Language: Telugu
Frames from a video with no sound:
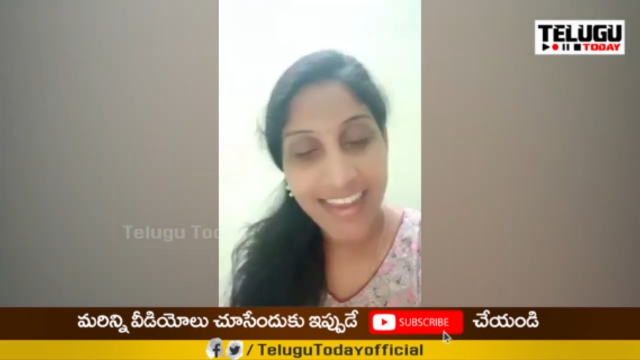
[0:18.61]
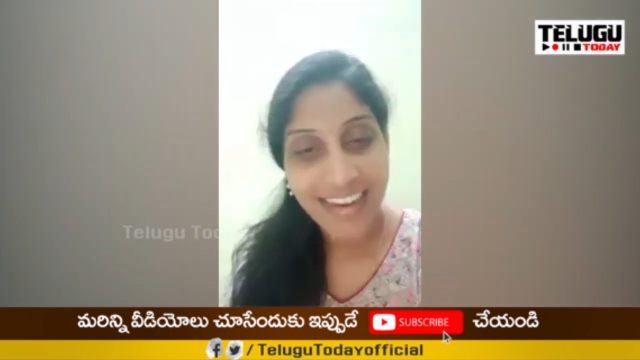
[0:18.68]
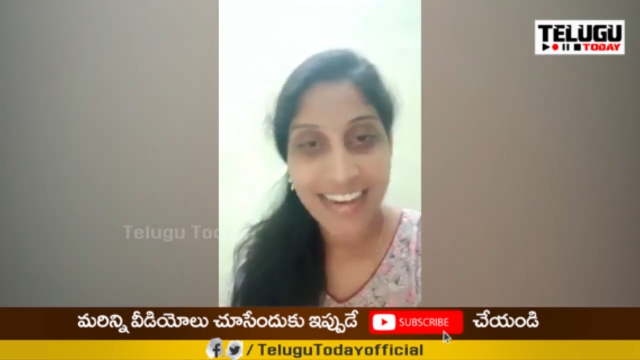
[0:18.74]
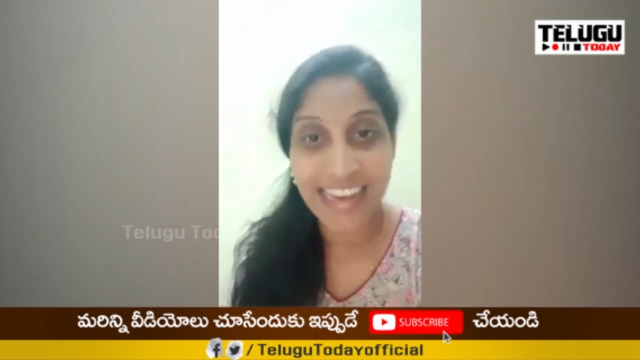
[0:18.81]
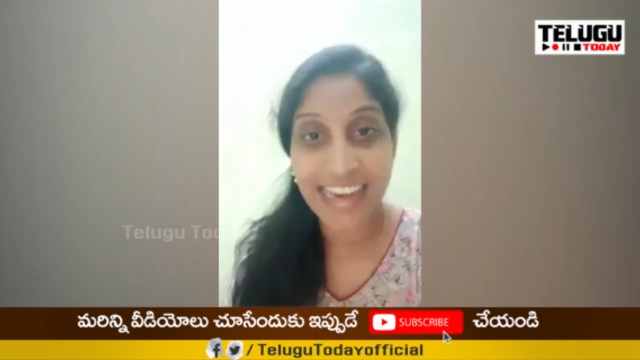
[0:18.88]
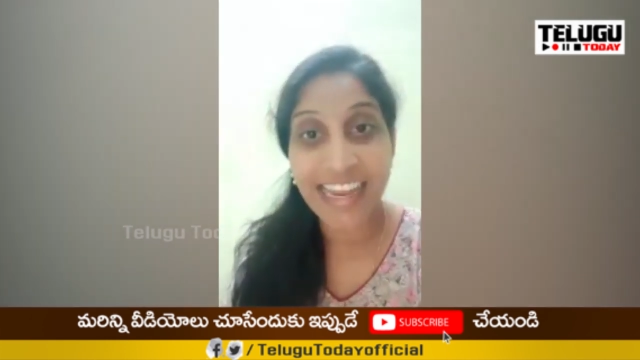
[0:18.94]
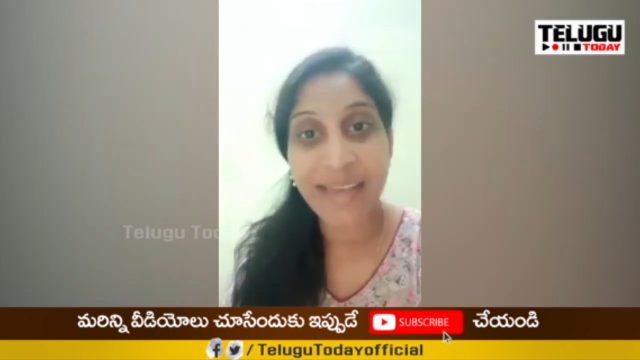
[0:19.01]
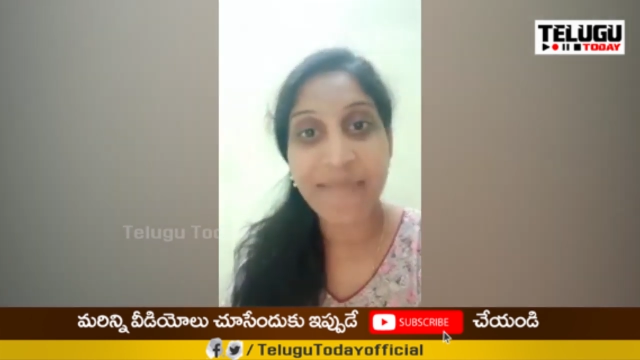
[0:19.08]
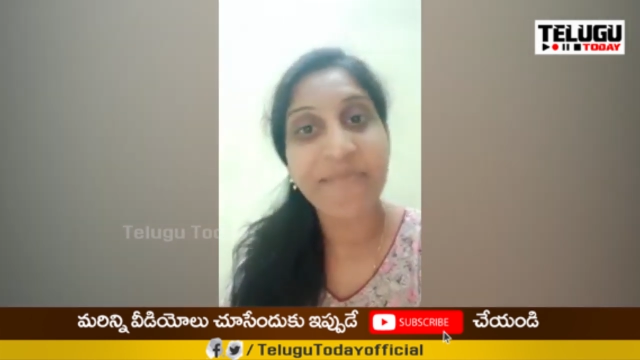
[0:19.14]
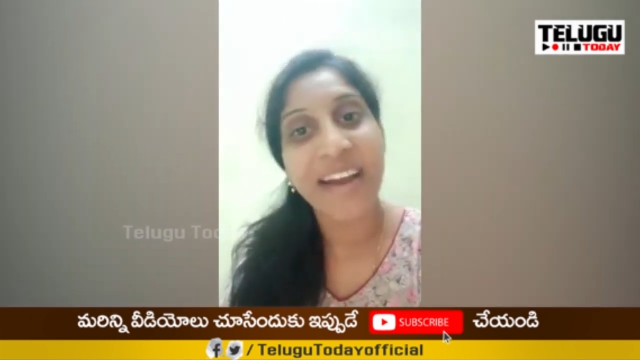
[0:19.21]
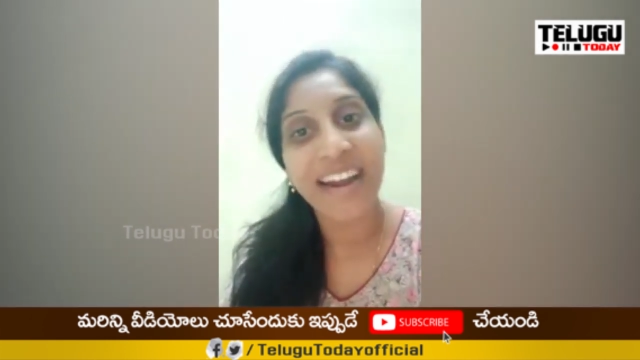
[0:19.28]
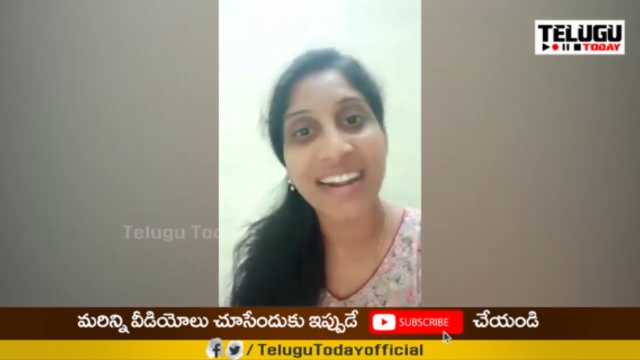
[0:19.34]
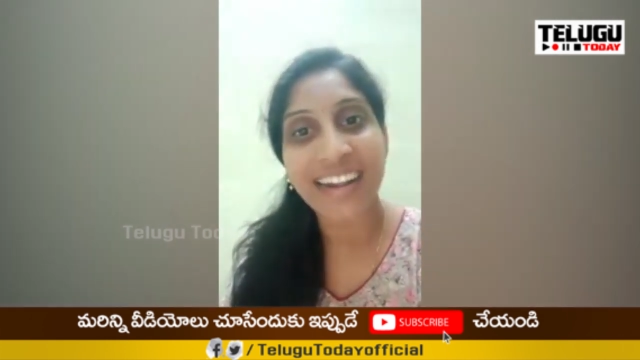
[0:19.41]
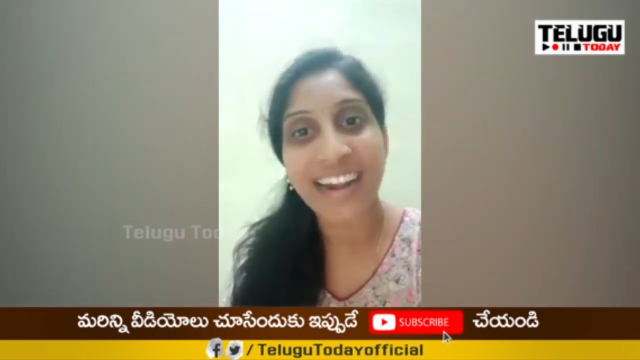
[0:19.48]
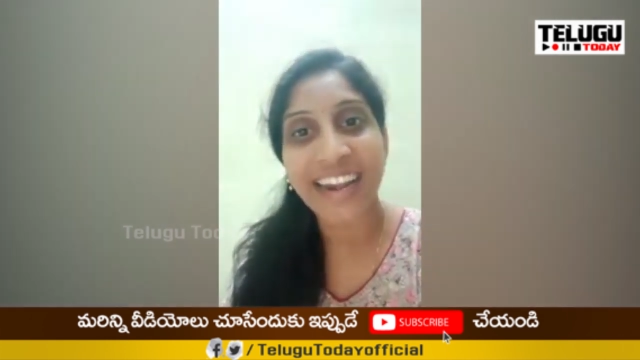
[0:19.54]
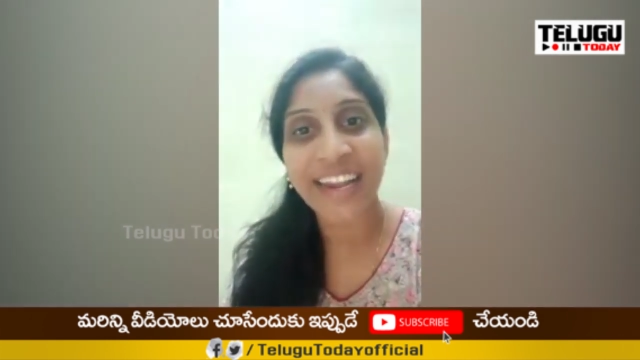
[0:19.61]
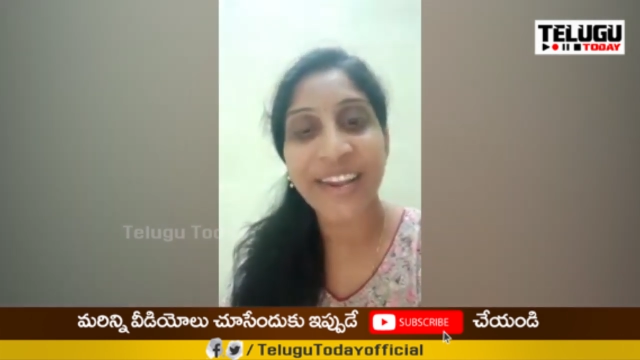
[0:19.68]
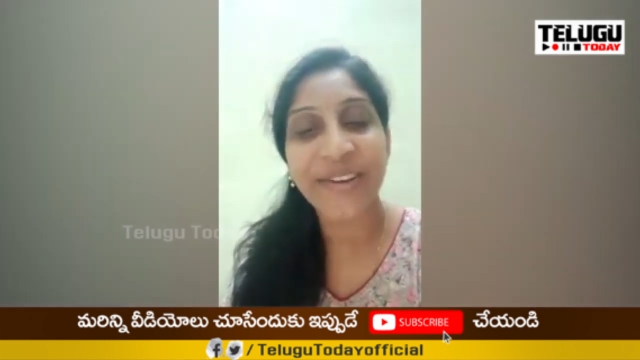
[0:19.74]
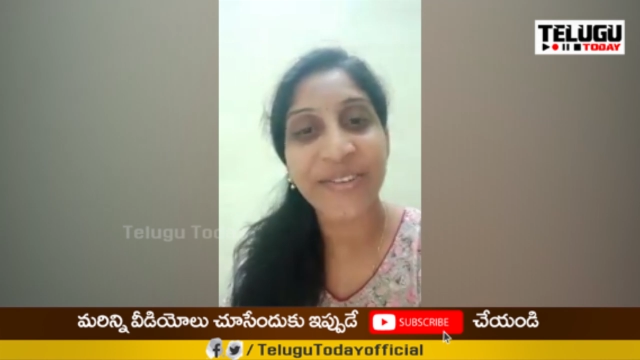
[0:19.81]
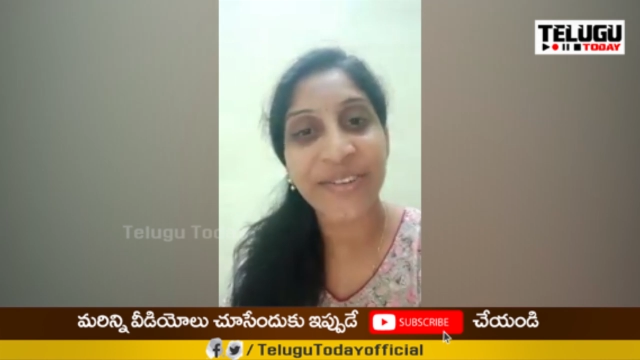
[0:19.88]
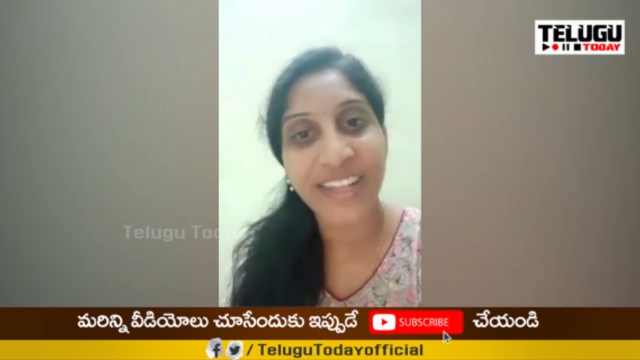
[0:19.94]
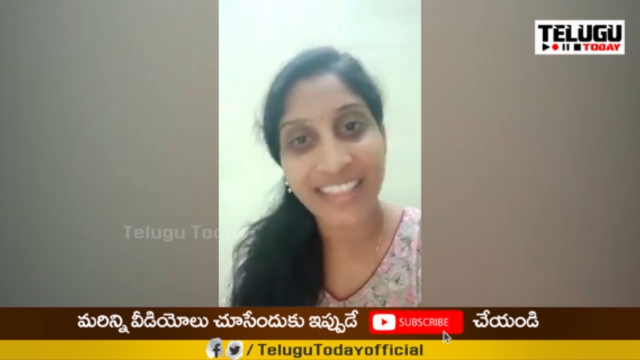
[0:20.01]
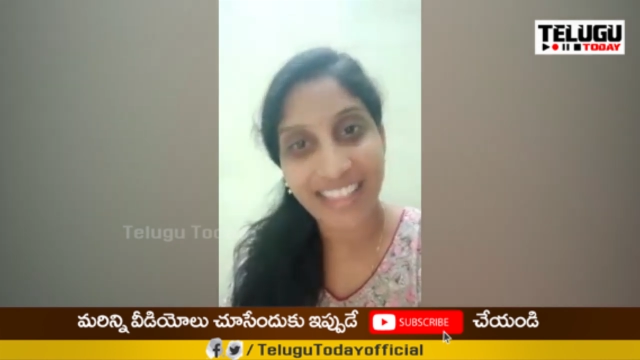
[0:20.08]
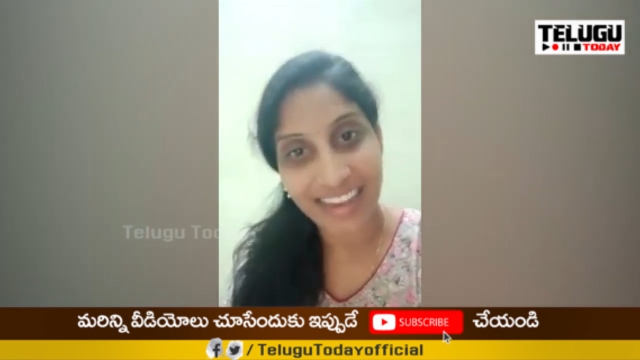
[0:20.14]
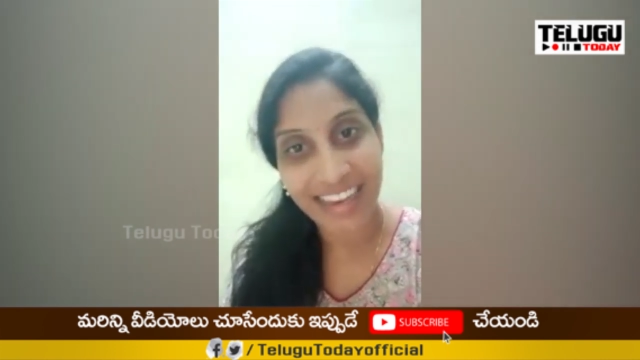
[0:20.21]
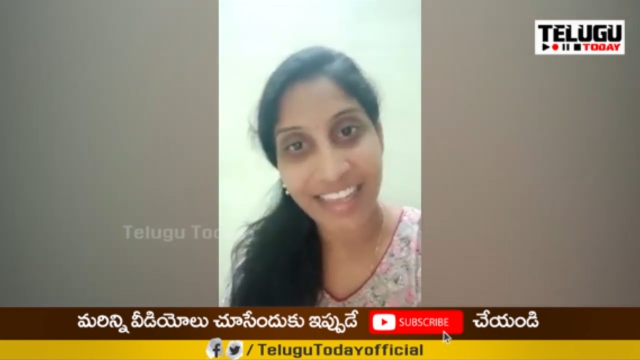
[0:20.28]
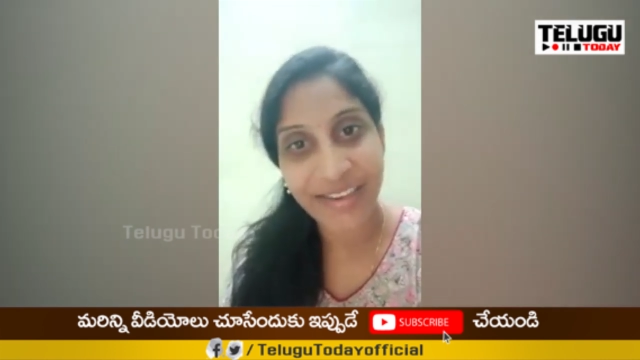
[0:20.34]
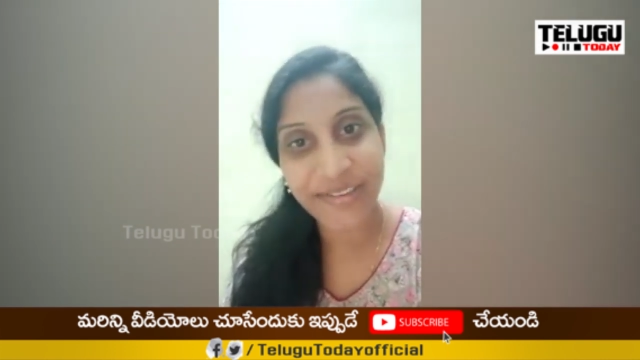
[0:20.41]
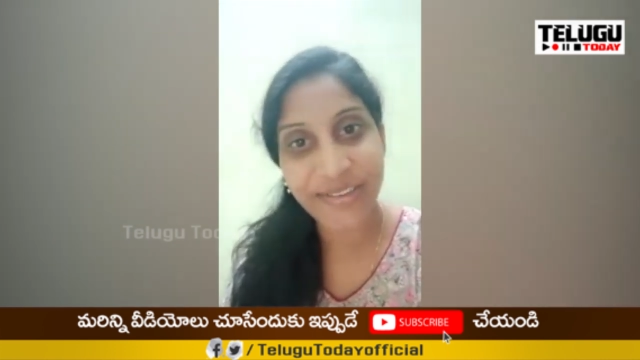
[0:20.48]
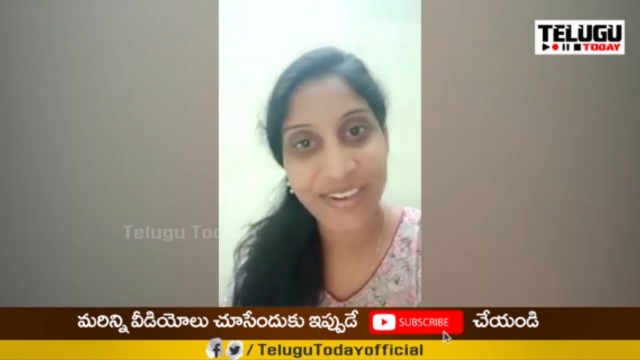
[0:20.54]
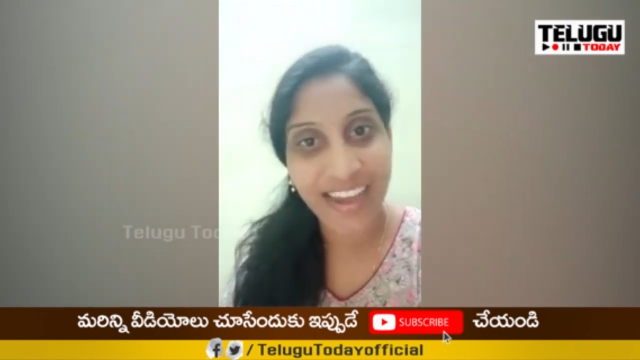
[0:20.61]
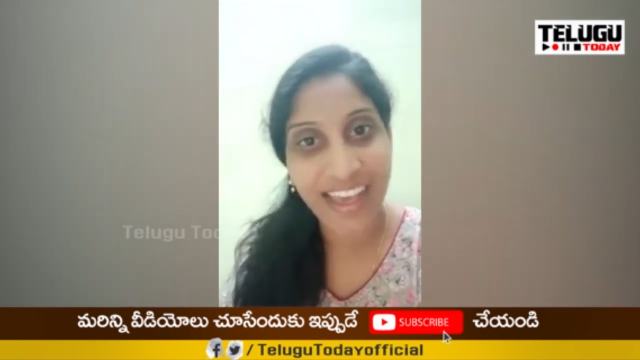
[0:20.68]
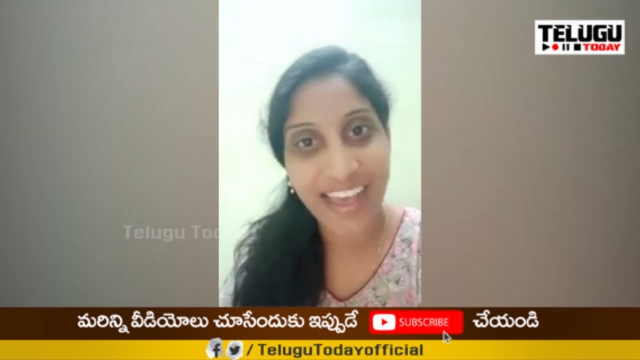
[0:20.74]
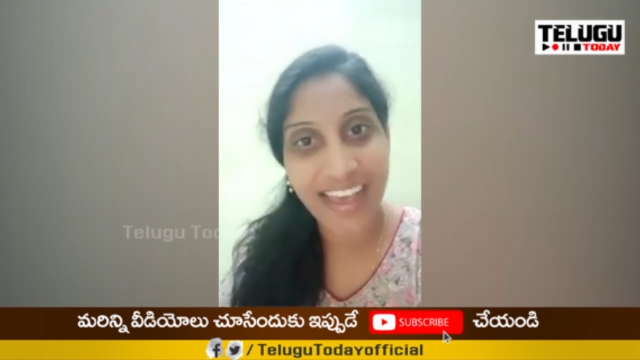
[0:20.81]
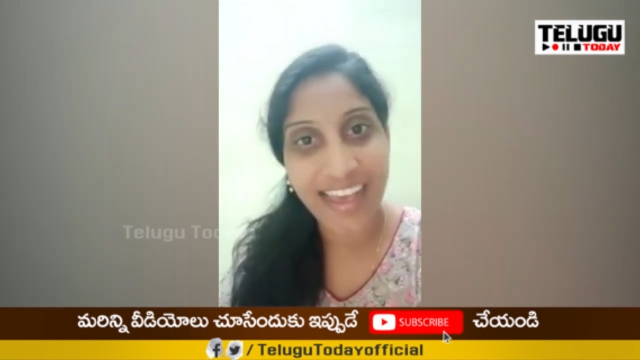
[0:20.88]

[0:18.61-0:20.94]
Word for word: నేనేం మాట్లాడానో కూడా తెలియకుండా